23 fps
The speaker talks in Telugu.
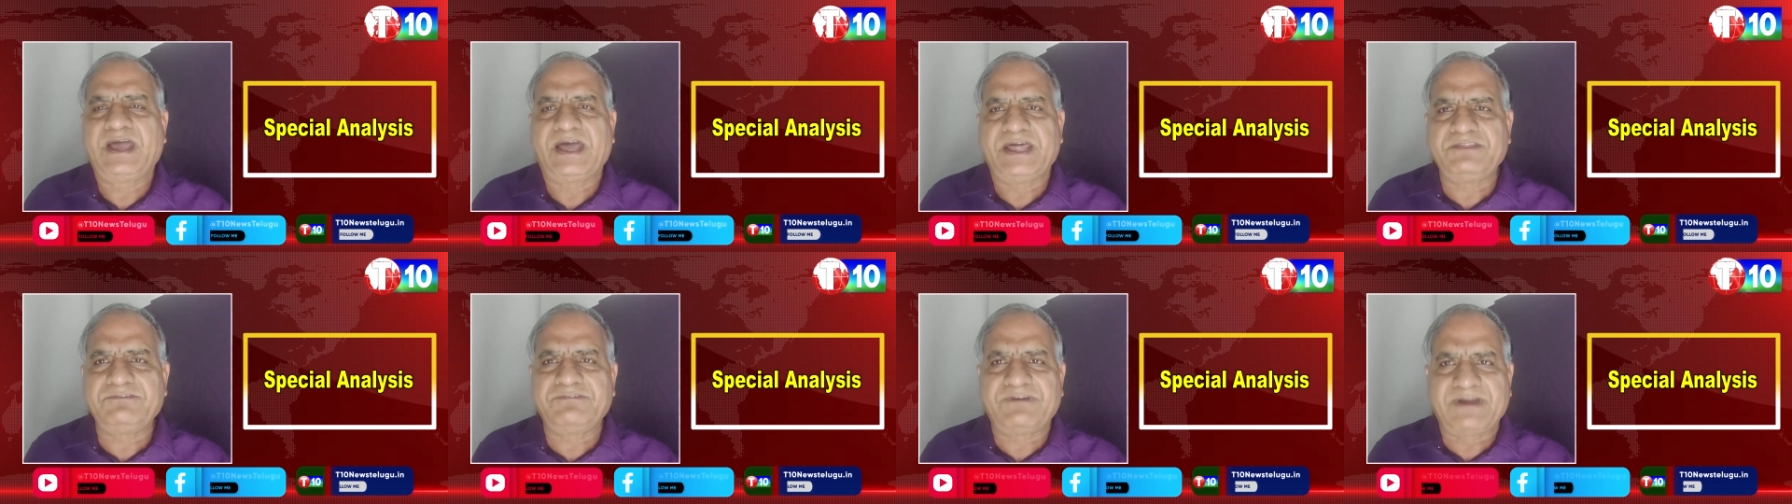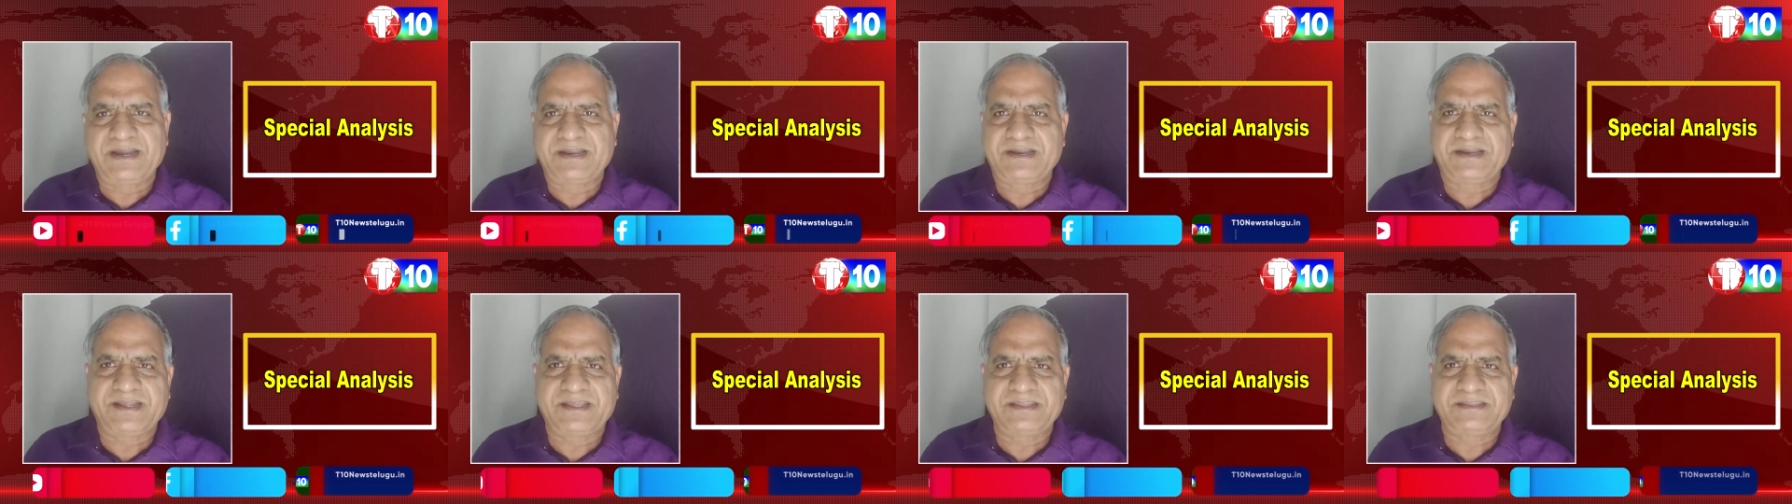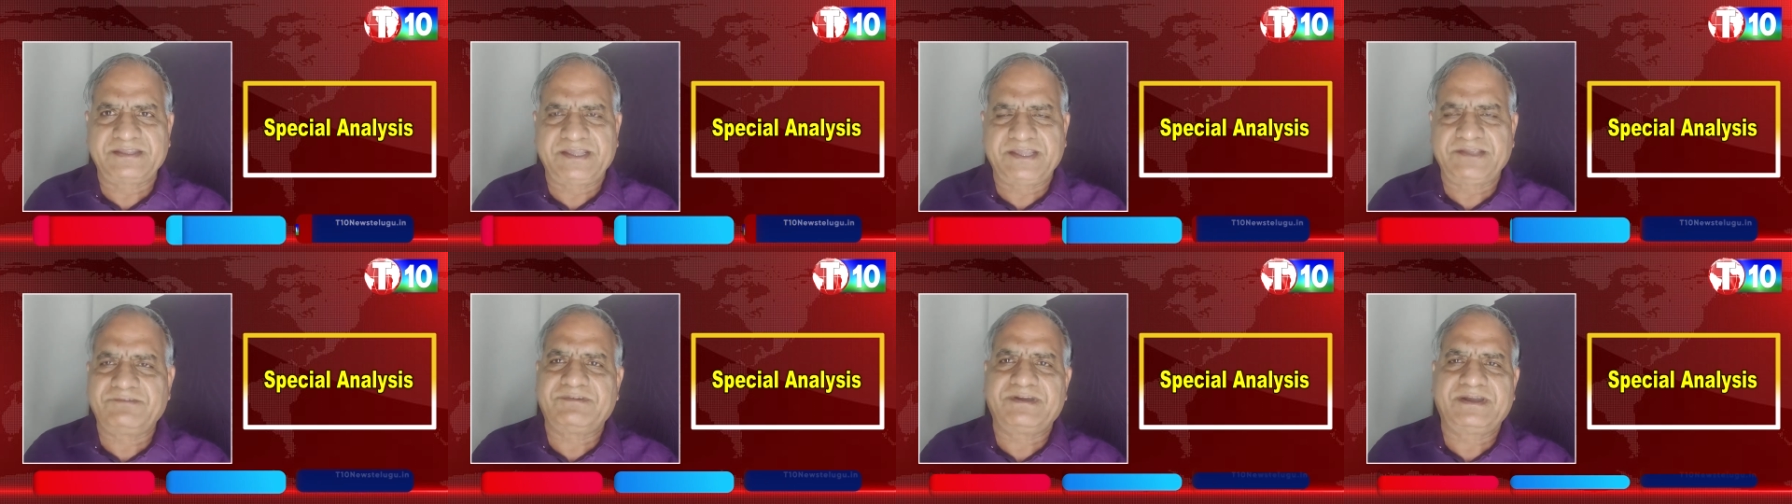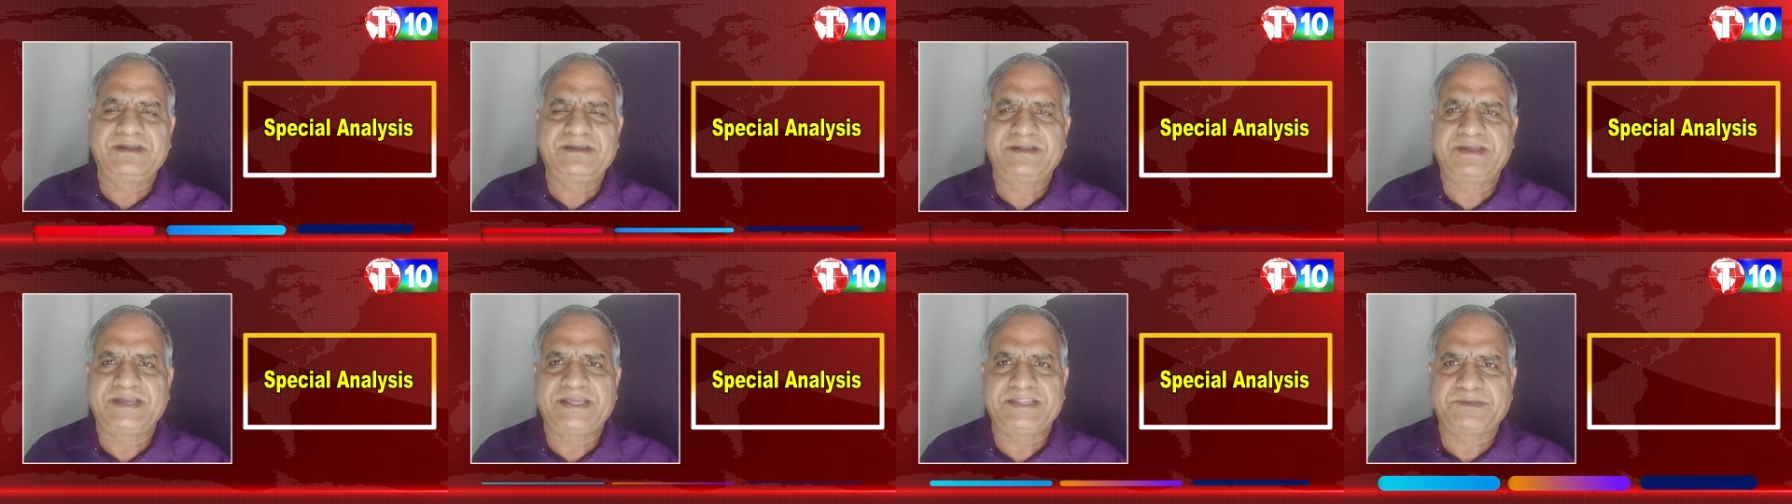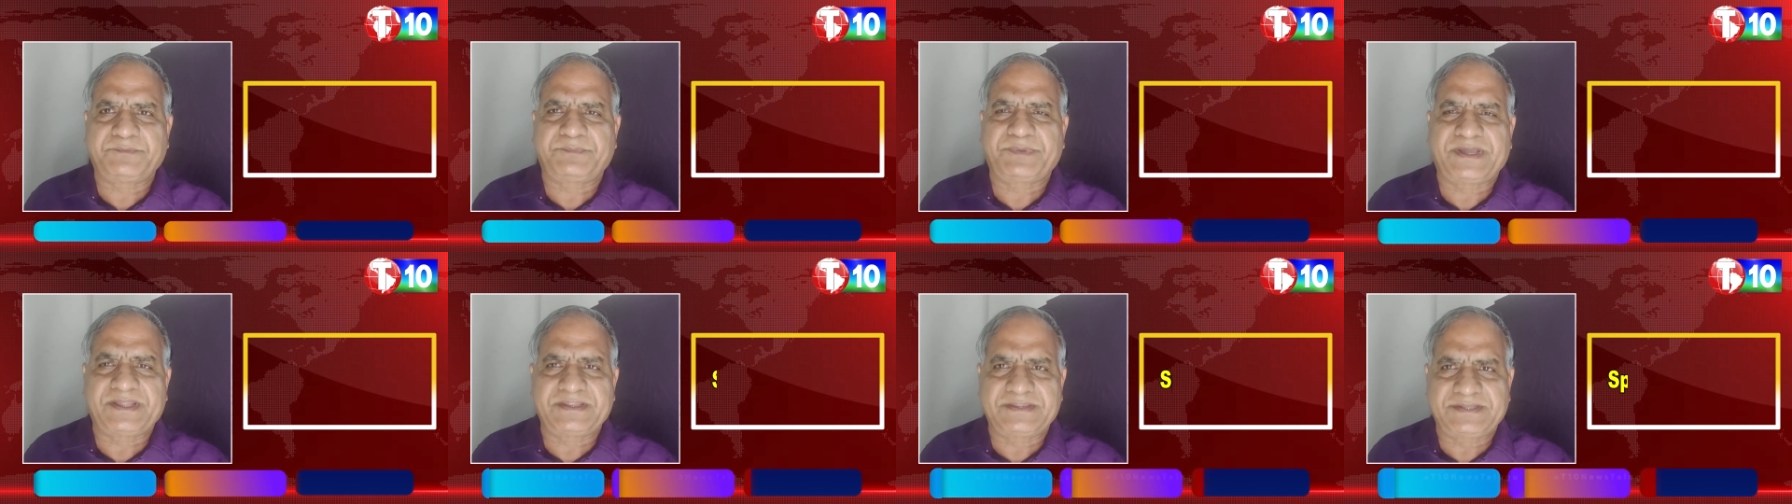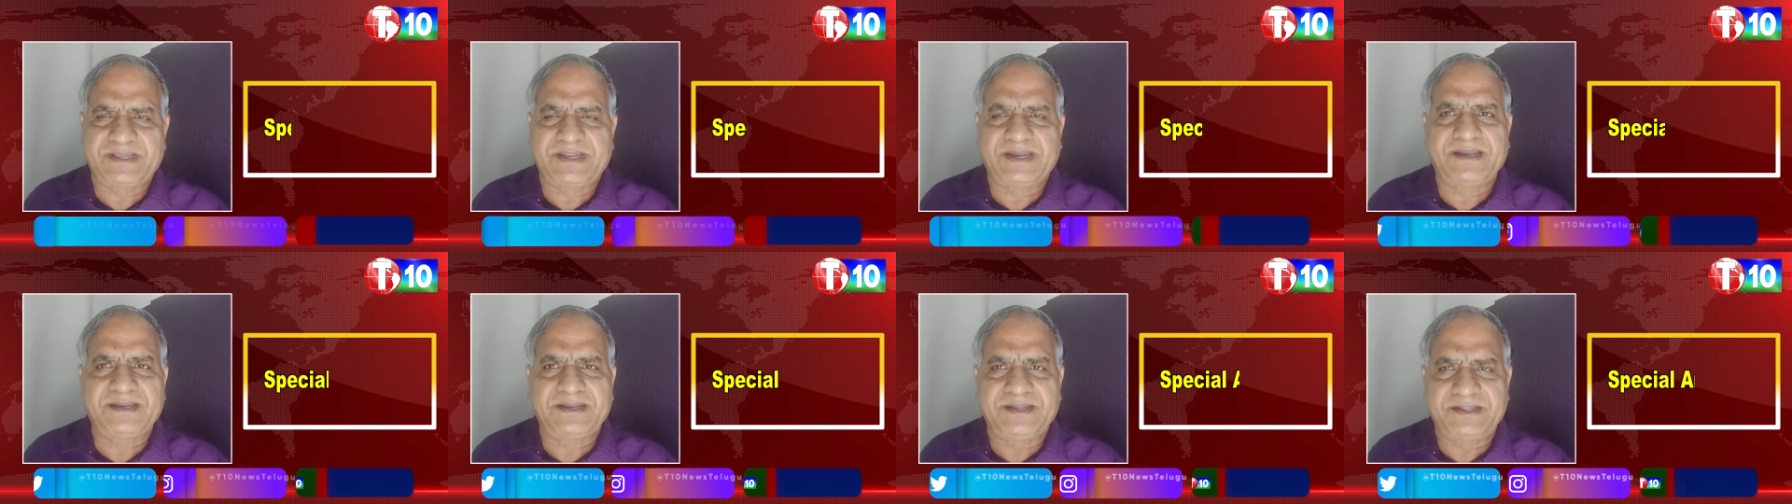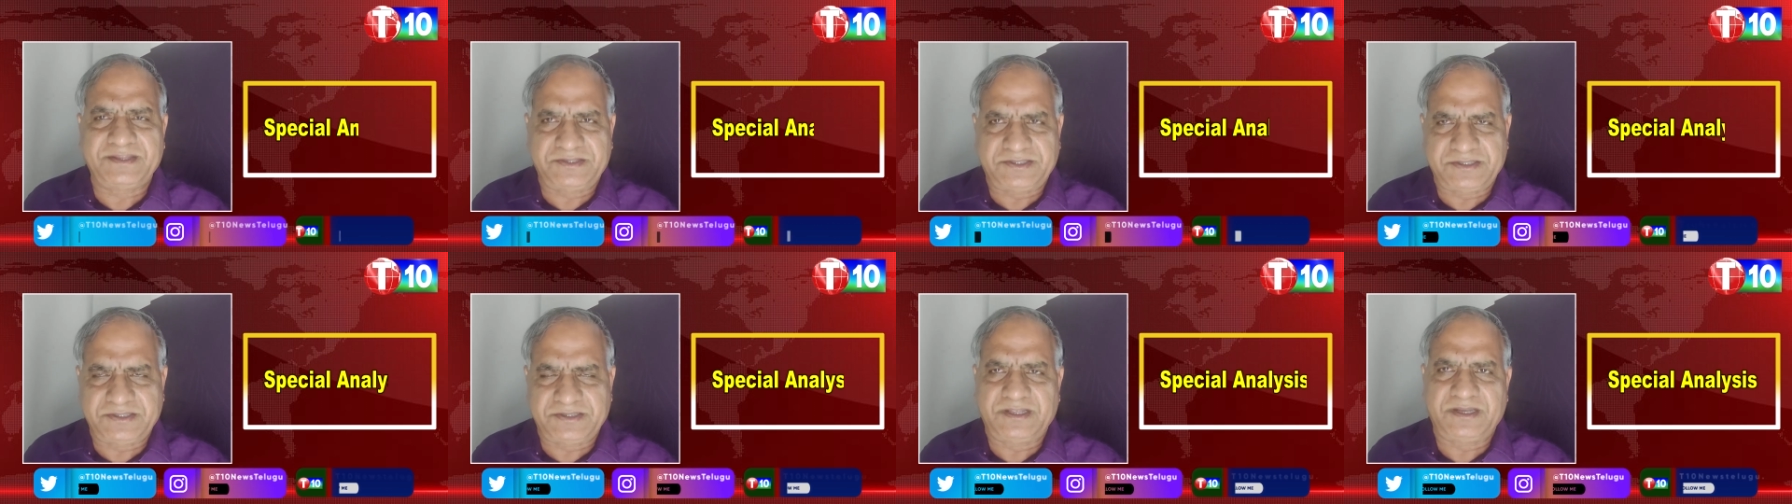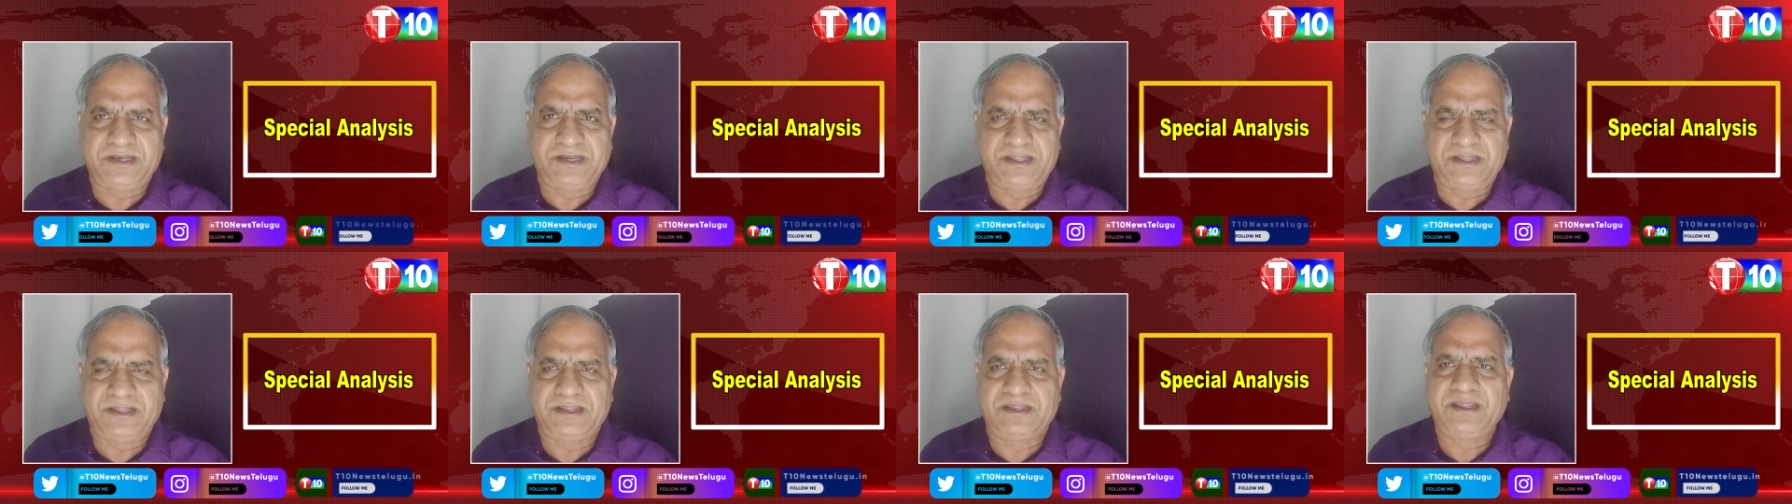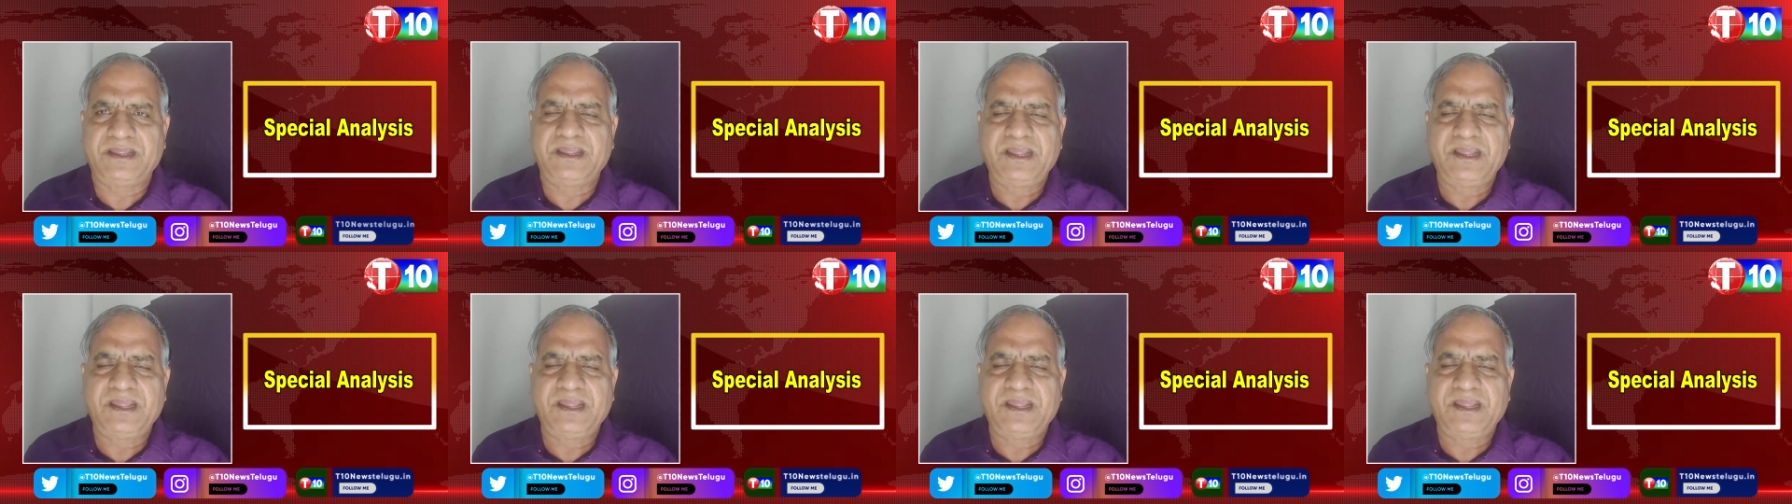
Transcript: అది వాళ్ళ రాజకీయం వాళ్ళు గత పాతికేళ్ల నుంచి దీన్ని